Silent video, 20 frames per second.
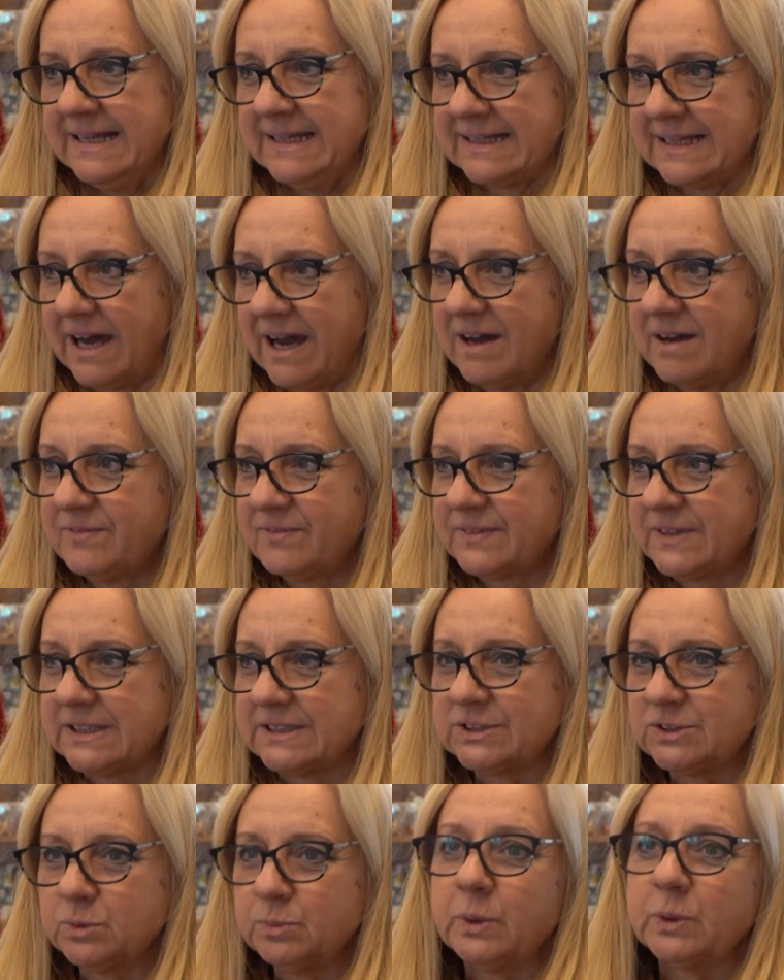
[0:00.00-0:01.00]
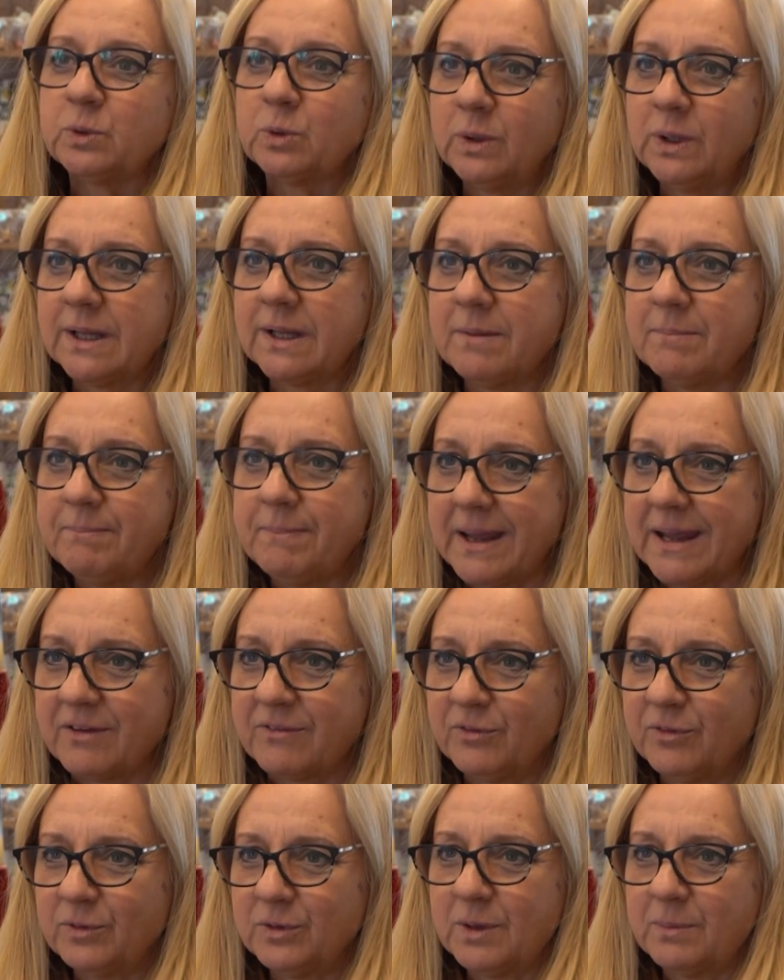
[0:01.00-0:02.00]
darf das super tolle Gepäck
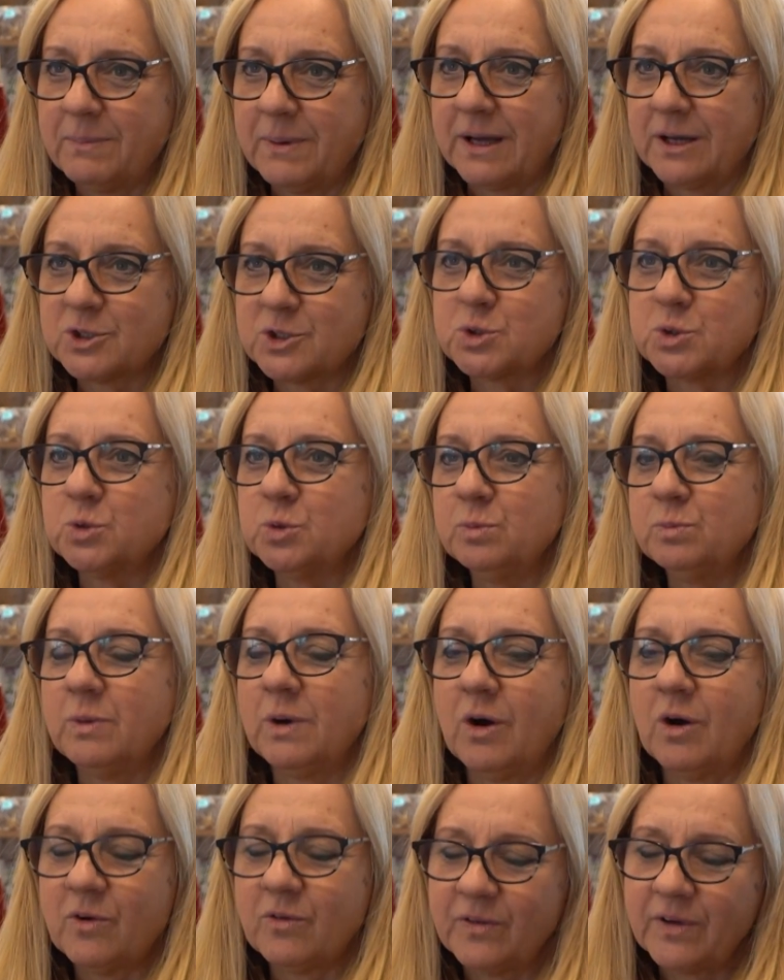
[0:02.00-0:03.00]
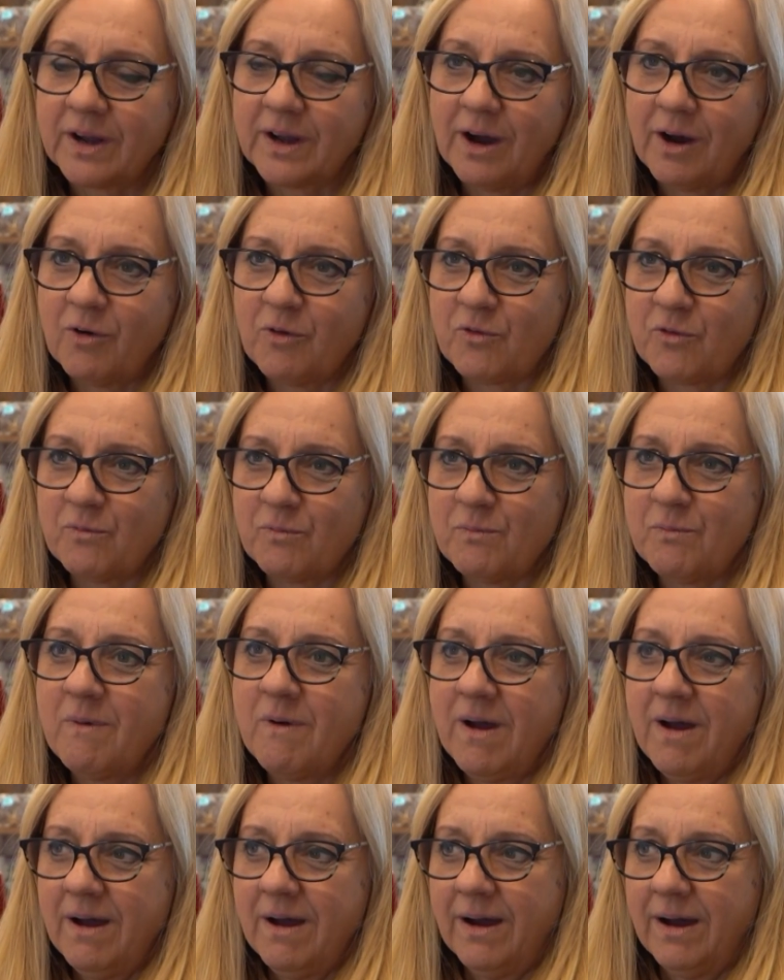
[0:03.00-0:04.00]
von der Backstube auch verkaufen.
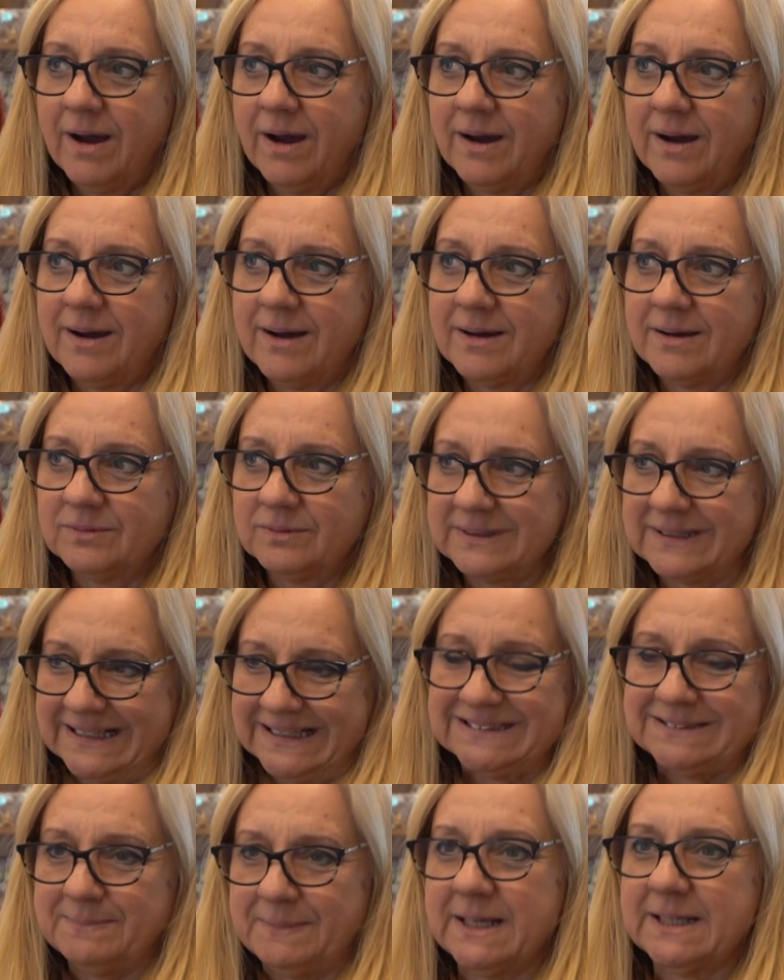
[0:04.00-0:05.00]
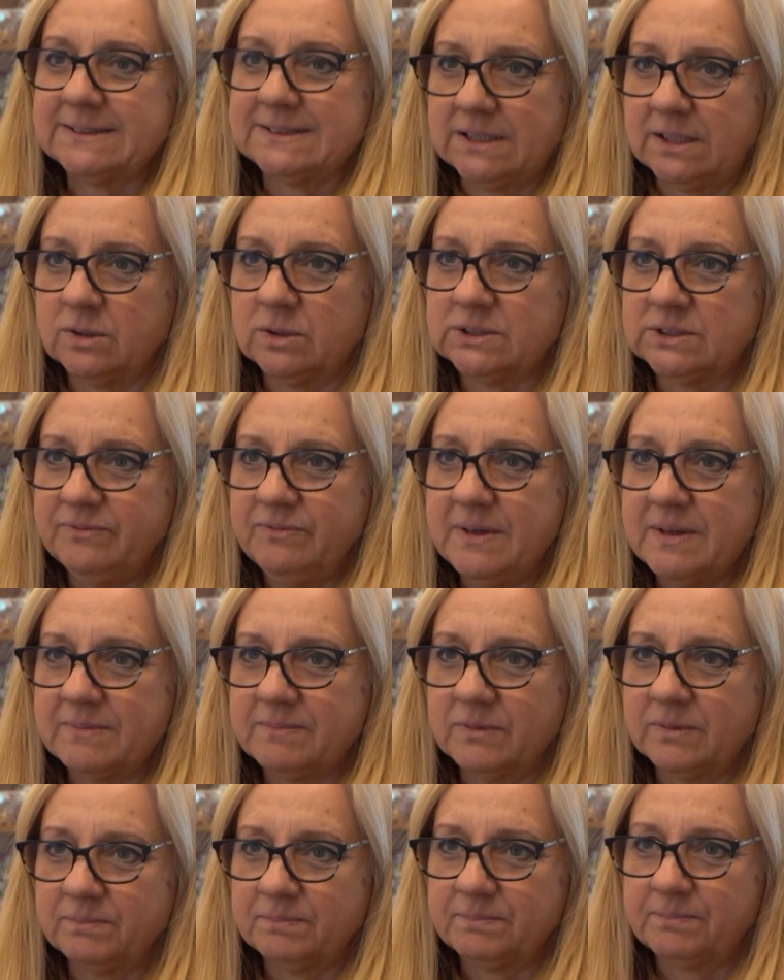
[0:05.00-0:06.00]
Äh, und das macht es aus. Wir,
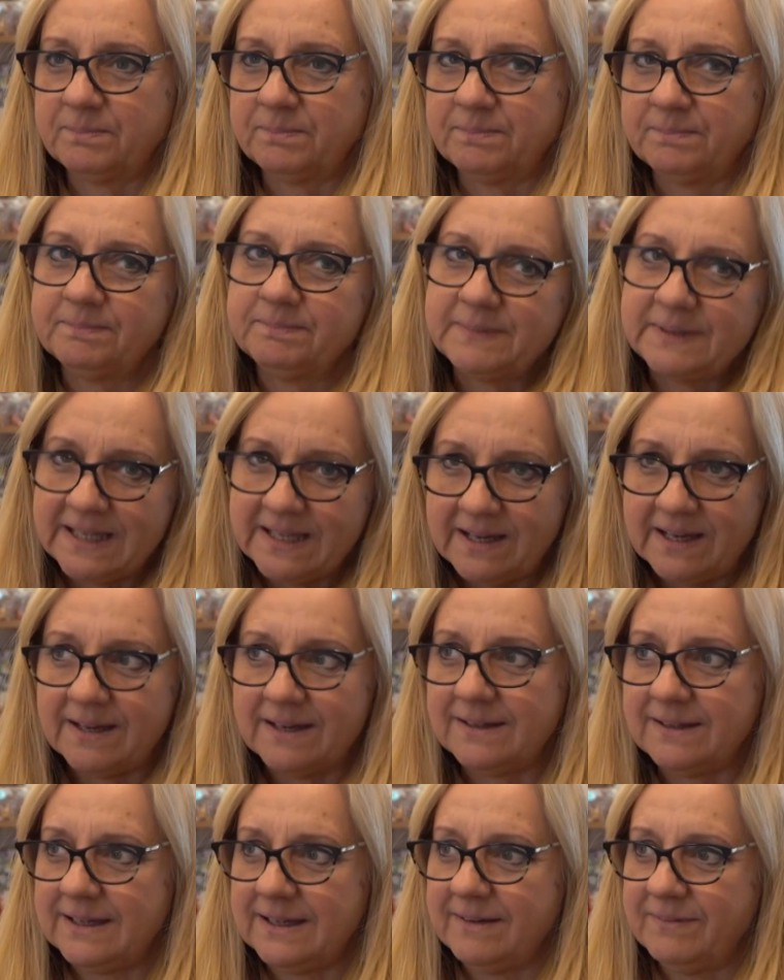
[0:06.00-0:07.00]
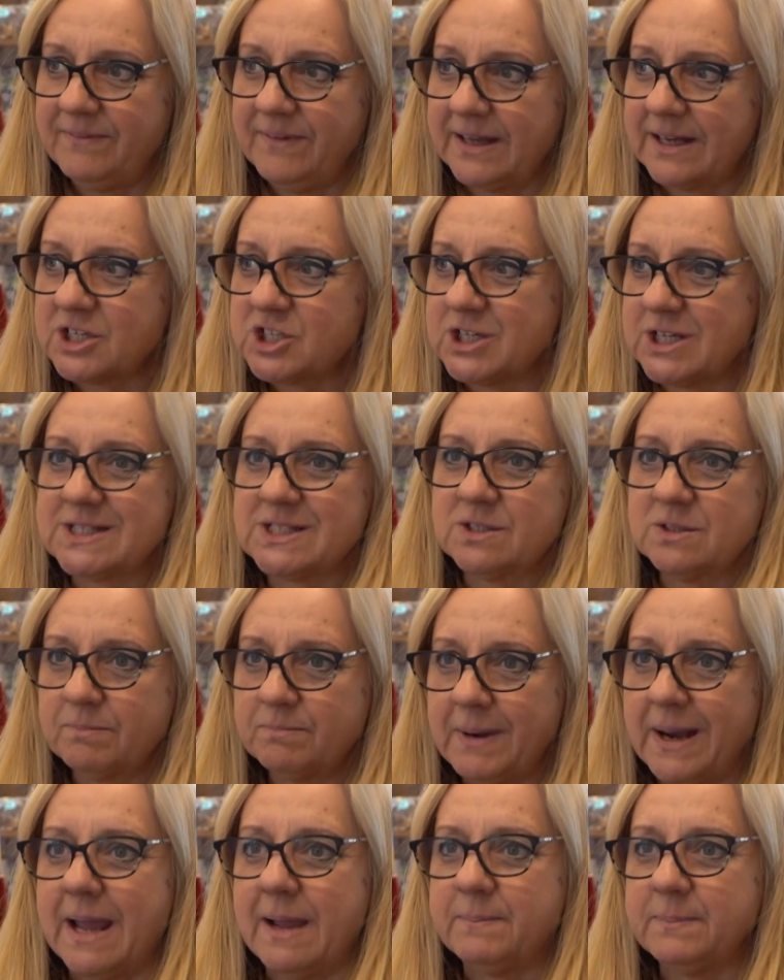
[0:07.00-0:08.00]
die, die Wertschätzung
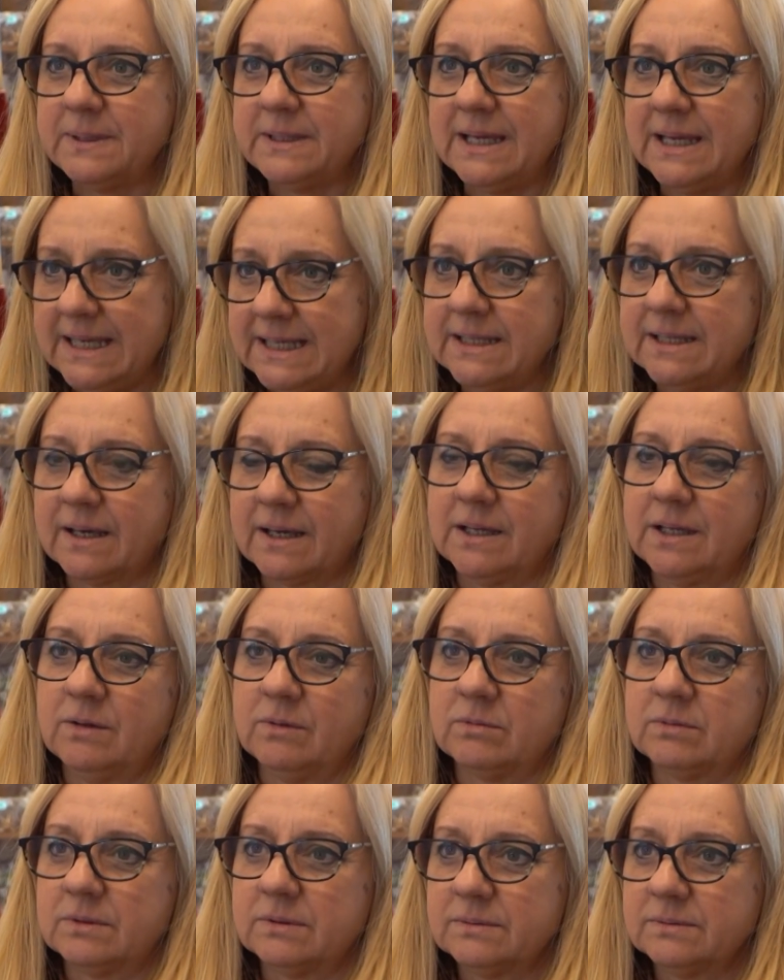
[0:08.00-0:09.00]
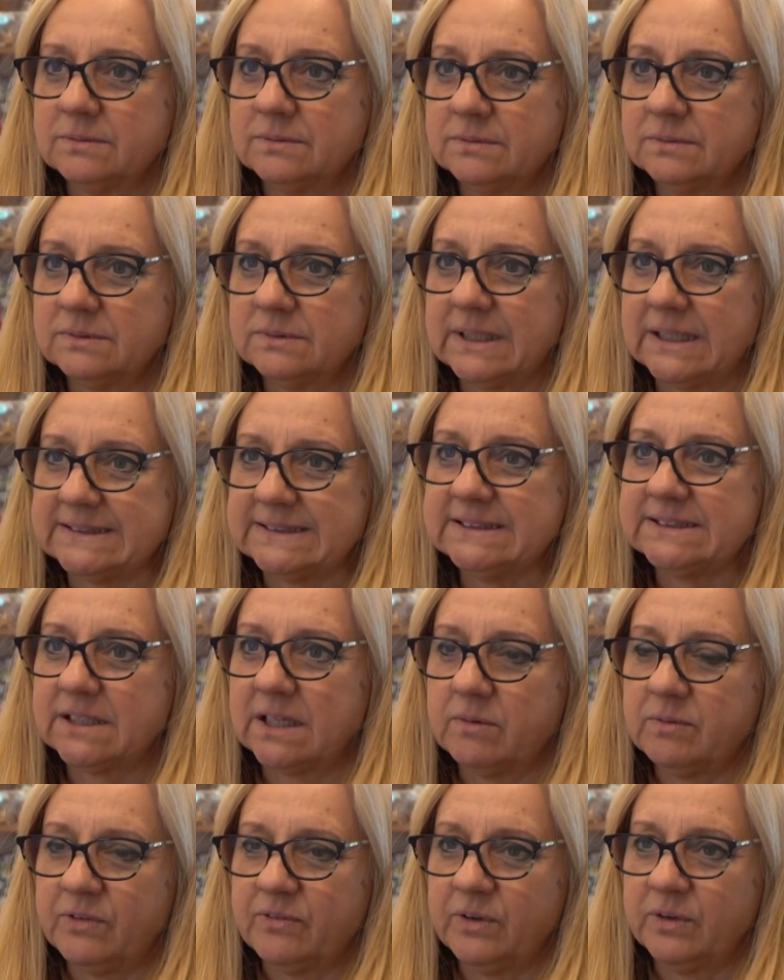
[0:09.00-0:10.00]
bleibt in der Region. Und das ist,
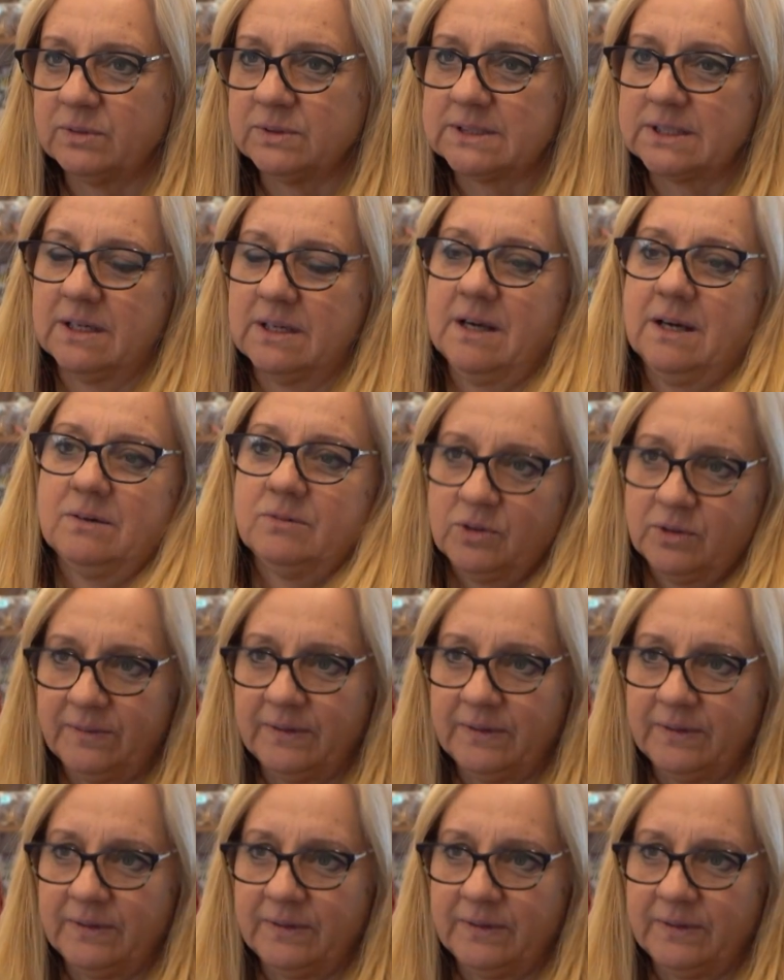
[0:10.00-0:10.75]
glaube ich, für uns alle auch